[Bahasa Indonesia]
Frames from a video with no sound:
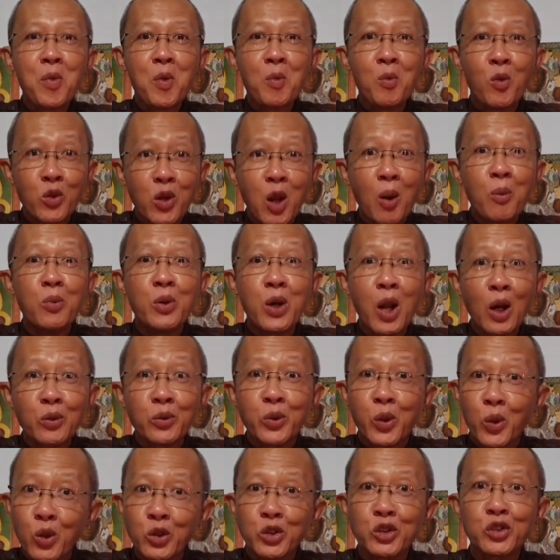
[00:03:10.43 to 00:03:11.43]
Mudah-mudahan
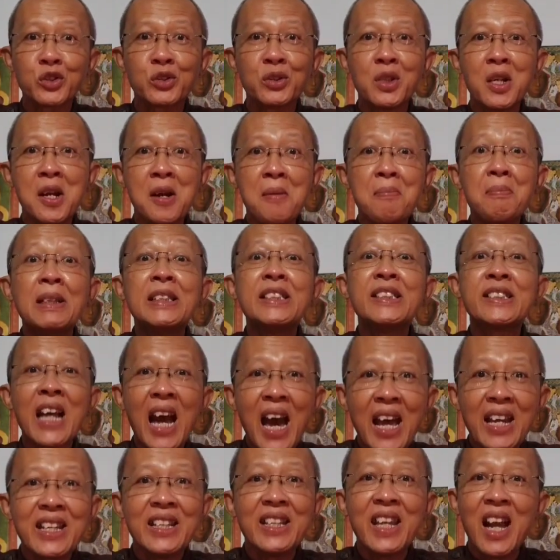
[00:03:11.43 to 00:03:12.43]
terus
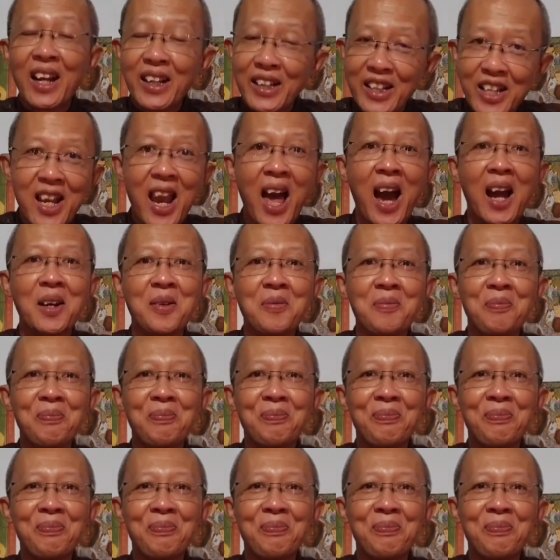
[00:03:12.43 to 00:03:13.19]
mencari yang hilang.